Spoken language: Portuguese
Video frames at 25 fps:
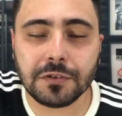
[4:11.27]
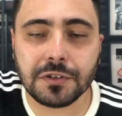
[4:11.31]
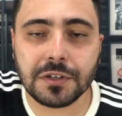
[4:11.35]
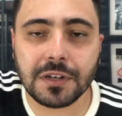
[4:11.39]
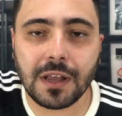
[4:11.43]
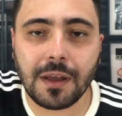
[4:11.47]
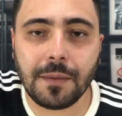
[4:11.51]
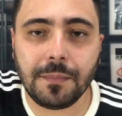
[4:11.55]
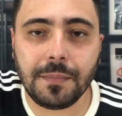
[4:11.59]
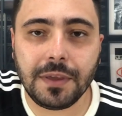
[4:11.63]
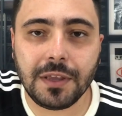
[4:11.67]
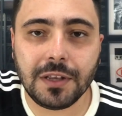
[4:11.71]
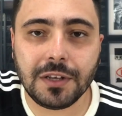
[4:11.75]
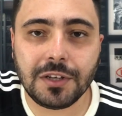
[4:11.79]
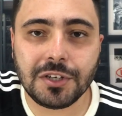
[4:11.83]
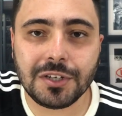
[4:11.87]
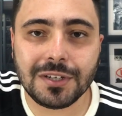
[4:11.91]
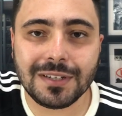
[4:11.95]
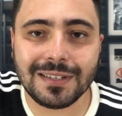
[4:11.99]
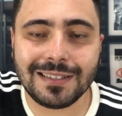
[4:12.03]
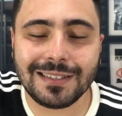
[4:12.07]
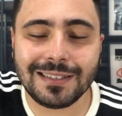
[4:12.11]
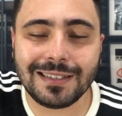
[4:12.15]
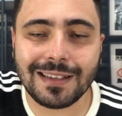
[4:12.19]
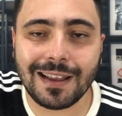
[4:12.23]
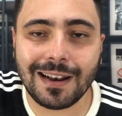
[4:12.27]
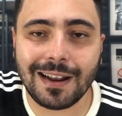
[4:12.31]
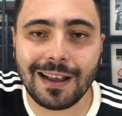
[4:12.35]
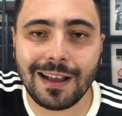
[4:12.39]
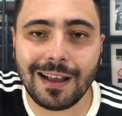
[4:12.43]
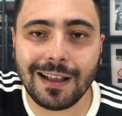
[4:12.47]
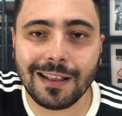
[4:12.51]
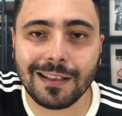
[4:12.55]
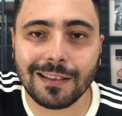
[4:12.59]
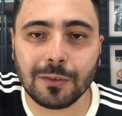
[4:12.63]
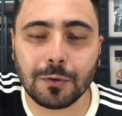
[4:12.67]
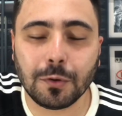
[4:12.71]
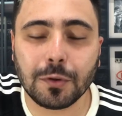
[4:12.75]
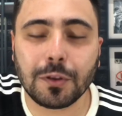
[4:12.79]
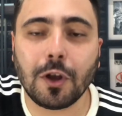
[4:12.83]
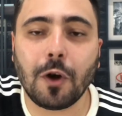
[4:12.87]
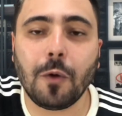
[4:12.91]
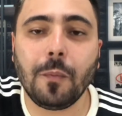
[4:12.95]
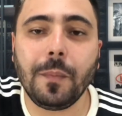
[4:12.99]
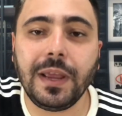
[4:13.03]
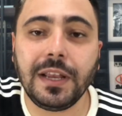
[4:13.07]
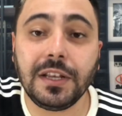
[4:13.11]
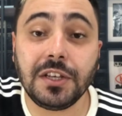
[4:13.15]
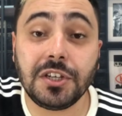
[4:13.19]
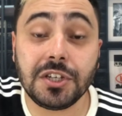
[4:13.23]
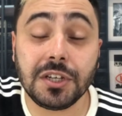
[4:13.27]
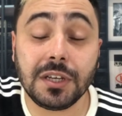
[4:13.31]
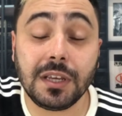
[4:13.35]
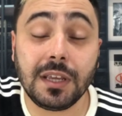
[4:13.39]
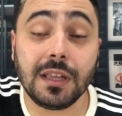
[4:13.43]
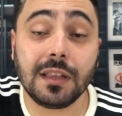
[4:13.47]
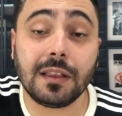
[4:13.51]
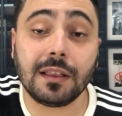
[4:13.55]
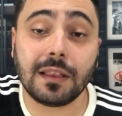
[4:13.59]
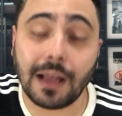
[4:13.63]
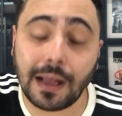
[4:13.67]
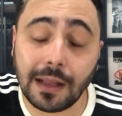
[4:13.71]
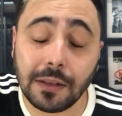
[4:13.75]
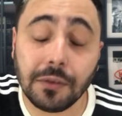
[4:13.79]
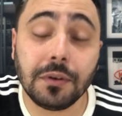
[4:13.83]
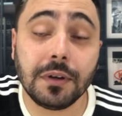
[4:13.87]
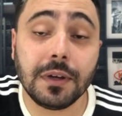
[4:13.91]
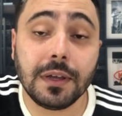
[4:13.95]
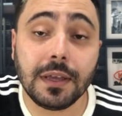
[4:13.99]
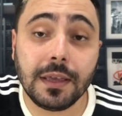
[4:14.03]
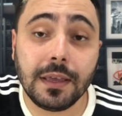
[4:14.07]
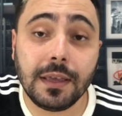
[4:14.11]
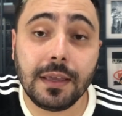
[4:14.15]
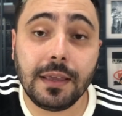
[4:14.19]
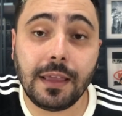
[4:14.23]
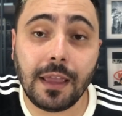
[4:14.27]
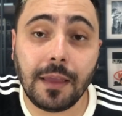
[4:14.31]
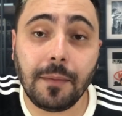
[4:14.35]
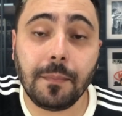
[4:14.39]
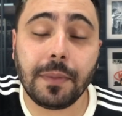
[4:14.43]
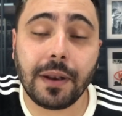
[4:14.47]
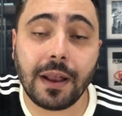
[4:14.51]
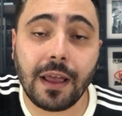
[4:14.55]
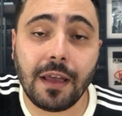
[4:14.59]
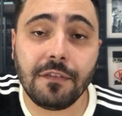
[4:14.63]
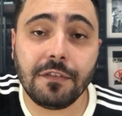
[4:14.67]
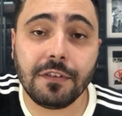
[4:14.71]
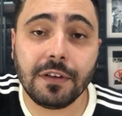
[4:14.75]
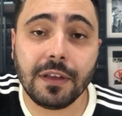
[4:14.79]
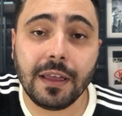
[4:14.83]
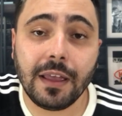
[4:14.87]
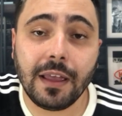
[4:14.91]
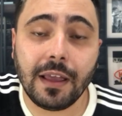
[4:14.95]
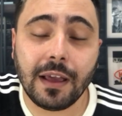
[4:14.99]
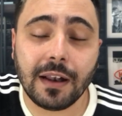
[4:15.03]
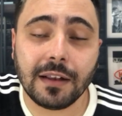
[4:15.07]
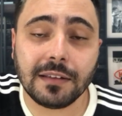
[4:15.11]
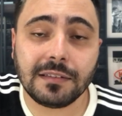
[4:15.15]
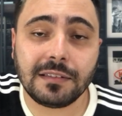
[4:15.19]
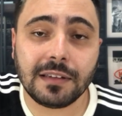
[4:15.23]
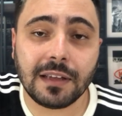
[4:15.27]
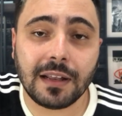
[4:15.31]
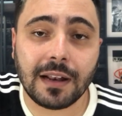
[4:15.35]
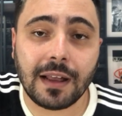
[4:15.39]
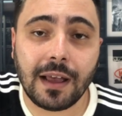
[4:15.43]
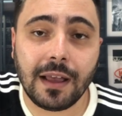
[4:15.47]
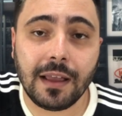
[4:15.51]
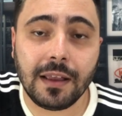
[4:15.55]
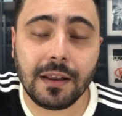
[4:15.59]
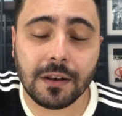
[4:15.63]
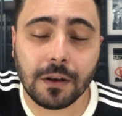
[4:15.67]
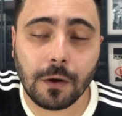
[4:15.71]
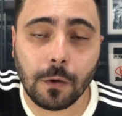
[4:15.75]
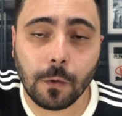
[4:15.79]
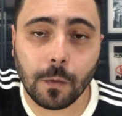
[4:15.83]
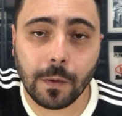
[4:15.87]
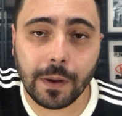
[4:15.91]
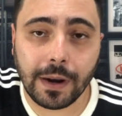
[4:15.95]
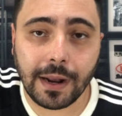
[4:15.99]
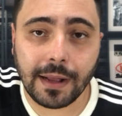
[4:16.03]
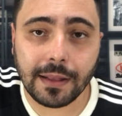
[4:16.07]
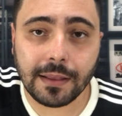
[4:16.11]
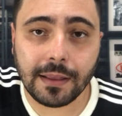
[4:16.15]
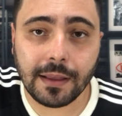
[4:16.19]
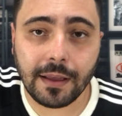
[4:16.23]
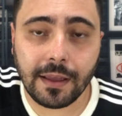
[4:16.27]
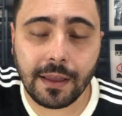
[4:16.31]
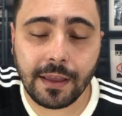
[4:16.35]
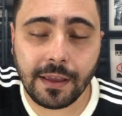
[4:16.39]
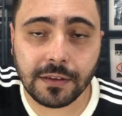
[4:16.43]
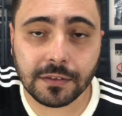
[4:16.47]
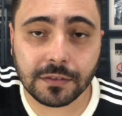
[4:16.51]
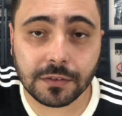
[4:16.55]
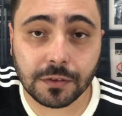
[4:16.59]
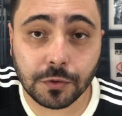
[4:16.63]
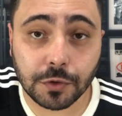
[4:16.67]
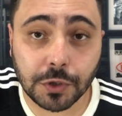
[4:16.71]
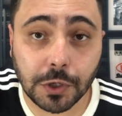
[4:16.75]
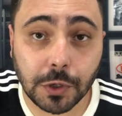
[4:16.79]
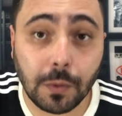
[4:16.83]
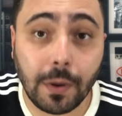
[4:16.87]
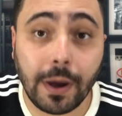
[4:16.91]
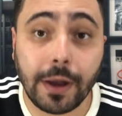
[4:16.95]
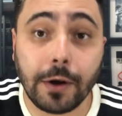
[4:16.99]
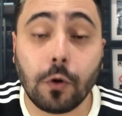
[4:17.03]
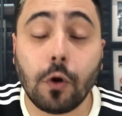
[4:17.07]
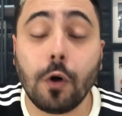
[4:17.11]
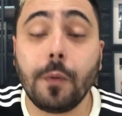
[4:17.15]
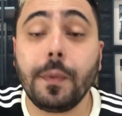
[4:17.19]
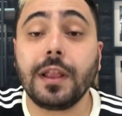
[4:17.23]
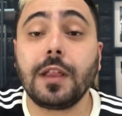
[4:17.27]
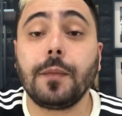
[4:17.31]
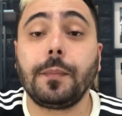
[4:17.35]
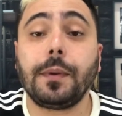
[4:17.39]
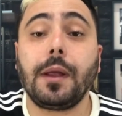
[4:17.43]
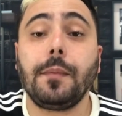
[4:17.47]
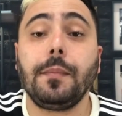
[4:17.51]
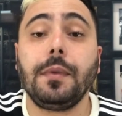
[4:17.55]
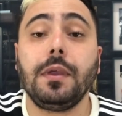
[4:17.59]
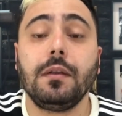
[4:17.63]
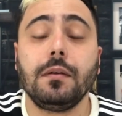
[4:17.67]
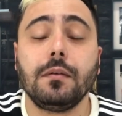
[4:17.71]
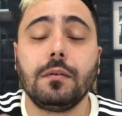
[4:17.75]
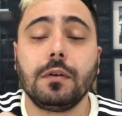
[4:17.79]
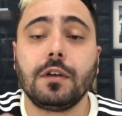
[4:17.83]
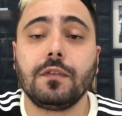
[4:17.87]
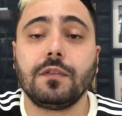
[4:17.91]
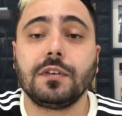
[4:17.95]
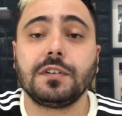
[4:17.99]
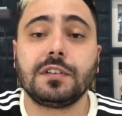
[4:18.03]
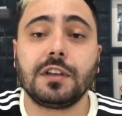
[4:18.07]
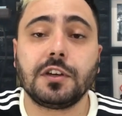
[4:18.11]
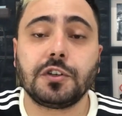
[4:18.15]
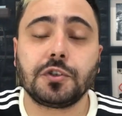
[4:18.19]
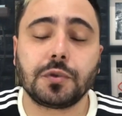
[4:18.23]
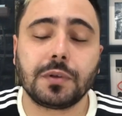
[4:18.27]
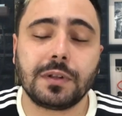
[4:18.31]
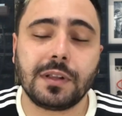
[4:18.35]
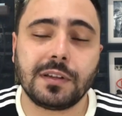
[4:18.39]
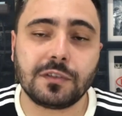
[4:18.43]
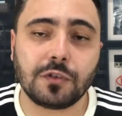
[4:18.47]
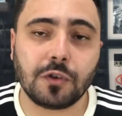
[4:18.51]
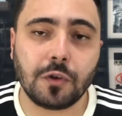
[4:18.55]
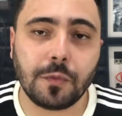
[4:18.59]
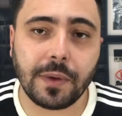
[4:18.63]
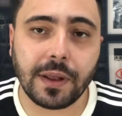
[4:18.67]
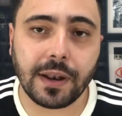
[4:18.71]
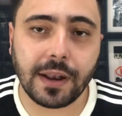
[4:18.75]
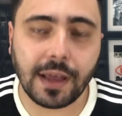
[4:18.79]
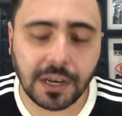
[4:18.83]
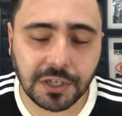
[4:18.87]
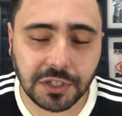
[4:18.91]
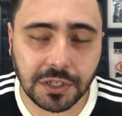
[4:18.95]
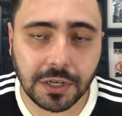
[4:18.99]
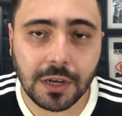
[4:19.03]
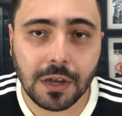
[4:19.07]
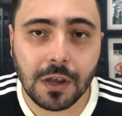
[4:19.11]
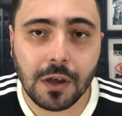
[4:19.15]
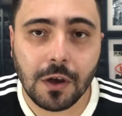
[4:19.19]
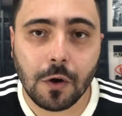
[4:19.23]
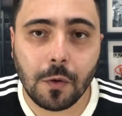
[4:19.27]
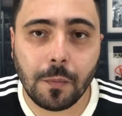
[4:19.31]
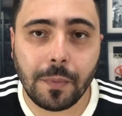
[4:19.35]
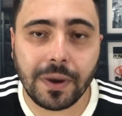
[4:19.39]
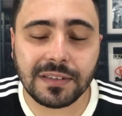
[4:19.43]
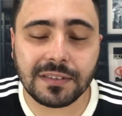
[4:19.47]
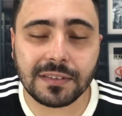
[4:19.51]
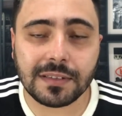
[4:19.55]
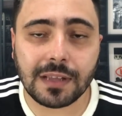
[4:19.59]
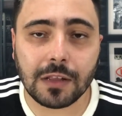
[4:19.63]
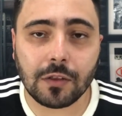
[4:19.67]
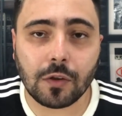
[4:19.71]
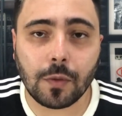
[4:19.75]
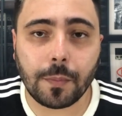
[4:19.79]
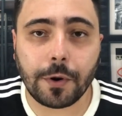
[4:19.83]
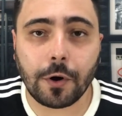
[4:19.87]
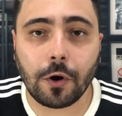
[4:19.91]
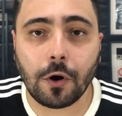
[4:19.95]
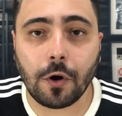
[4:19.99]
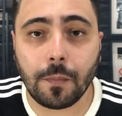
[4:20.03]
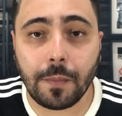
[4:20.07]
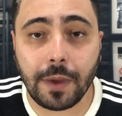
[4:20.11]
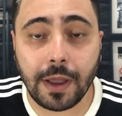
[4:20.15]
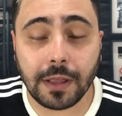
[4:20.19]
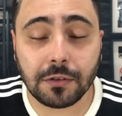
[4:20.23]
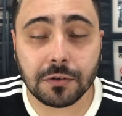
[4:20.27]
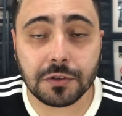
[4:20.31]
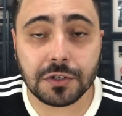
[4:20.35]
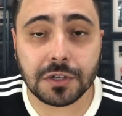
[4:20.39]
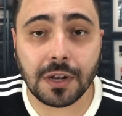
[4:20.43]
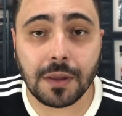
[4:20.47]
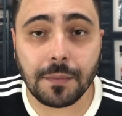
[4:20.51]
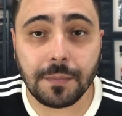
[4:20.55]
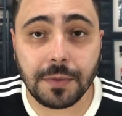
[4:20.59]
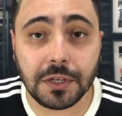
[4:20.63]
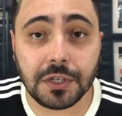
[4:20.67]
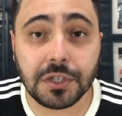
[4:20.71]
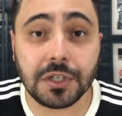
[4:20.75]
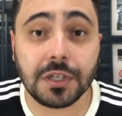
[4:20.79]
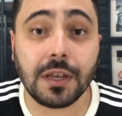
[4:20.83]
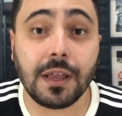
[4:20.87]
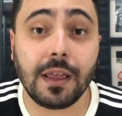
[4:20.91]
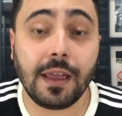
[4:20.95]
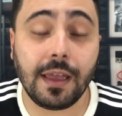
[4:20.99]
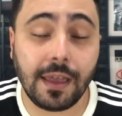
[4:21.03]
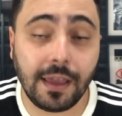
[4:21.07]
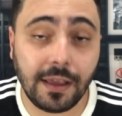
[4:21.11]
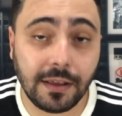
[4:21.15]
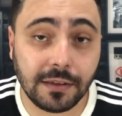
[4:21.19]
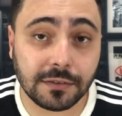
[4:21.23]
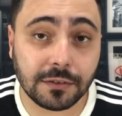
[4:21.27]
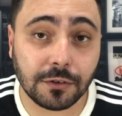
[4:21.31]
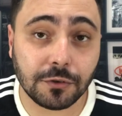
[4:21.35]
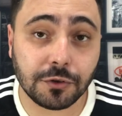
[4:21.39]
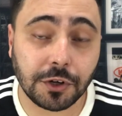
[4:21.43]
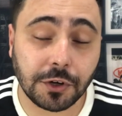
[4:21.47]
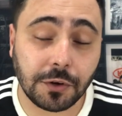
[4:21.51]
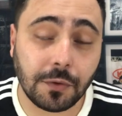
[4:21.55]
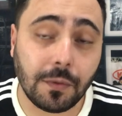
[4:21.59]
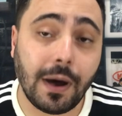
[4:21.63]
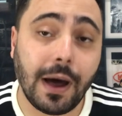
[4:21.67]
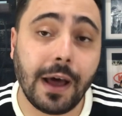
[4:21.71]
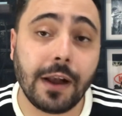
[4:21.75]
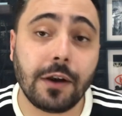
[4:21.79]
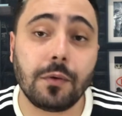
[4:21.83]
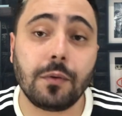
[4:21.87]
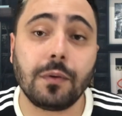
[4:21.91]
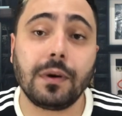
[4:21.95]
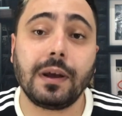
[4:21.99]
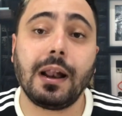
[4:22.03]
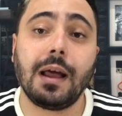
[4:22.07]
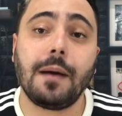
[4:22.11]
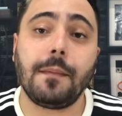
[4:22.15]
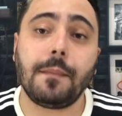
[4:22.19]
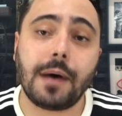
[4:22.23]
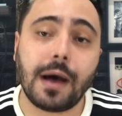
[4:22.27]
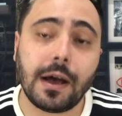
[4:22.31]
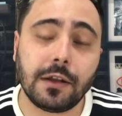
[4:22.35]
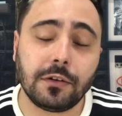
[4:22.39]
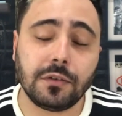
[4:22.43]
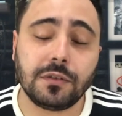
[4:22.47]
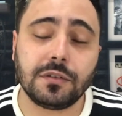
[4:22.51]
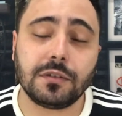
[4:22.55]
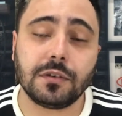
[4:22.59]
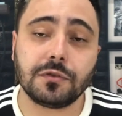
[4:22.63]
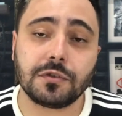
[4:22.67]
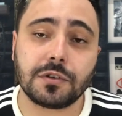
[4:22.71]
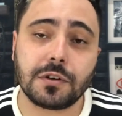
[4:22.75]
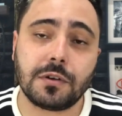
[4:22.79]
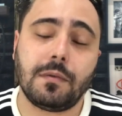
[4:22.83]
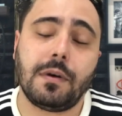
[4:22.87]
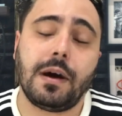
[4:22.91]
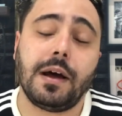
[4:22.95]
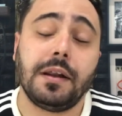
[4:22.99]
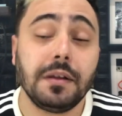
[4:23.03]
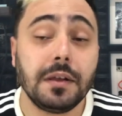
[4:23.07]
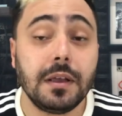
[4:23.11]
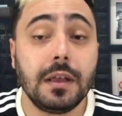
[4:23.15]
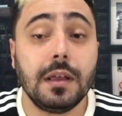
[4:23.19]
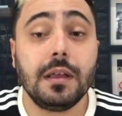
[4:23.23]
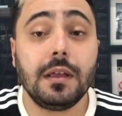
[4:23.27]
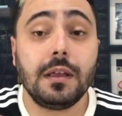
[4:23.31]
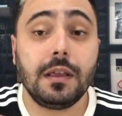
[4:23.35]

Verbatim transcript: Dinamite será totalmente quitado e em breve ela será inaugurada em São Januário. Comenta para mim o que você achou dessa homenagem, uma estátua para Roberto Dinamite em São Januário, no gramado de São Januário.